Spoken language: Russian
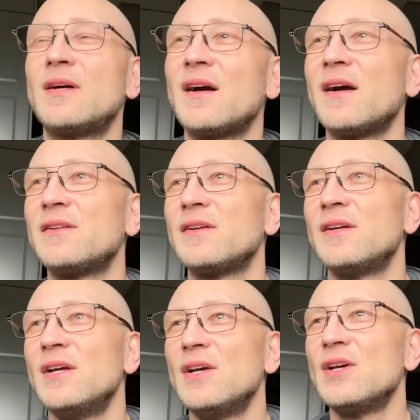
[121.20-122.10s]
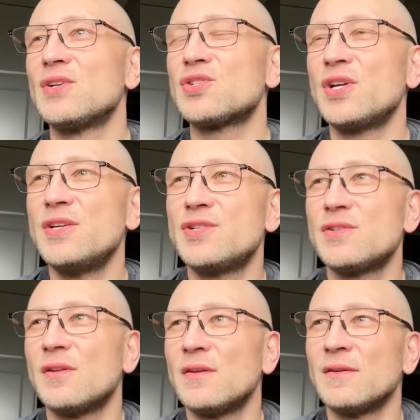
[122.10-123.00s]
какая-то
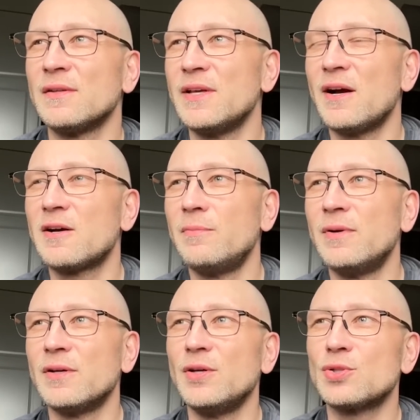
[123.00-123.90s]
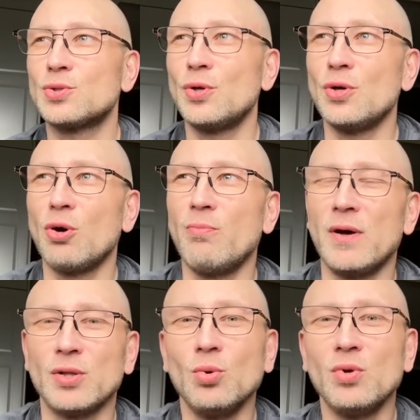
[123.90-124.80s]
женщина, якобы, и что ее
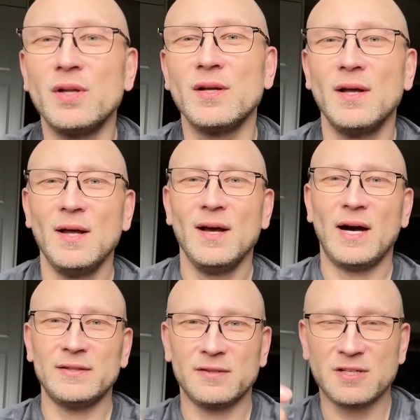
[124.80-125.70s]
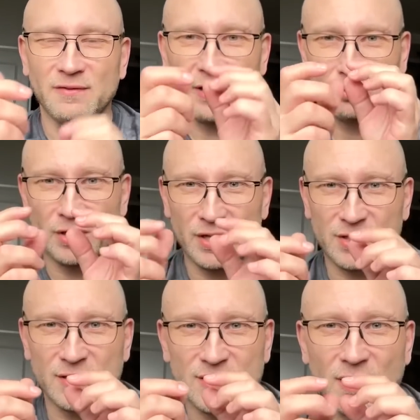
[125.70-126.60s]
обманули, она открывает вот эти
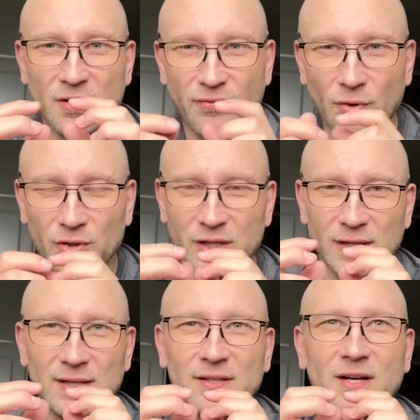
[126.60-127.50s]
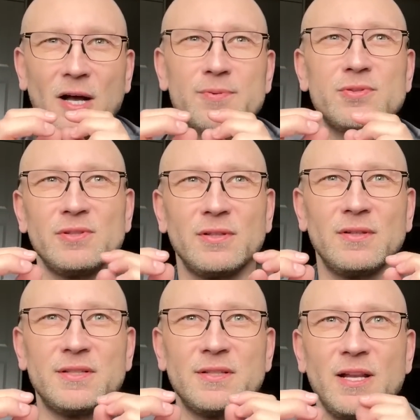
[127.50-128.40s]
эссенциали форты, это
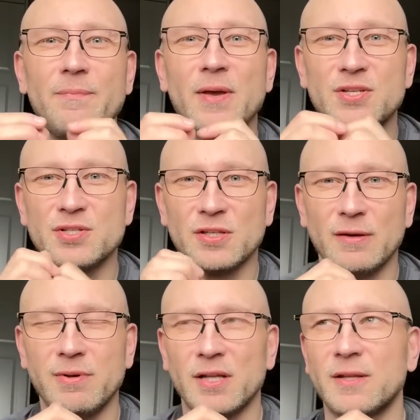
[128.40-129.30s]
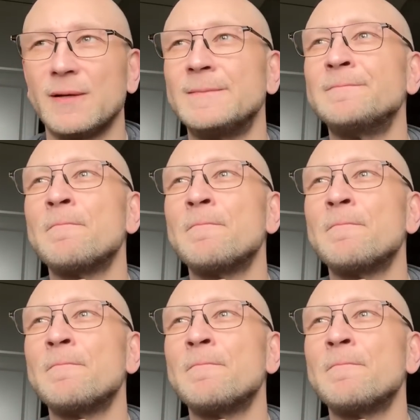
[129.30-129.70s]
капсулы эти для печени, таблетки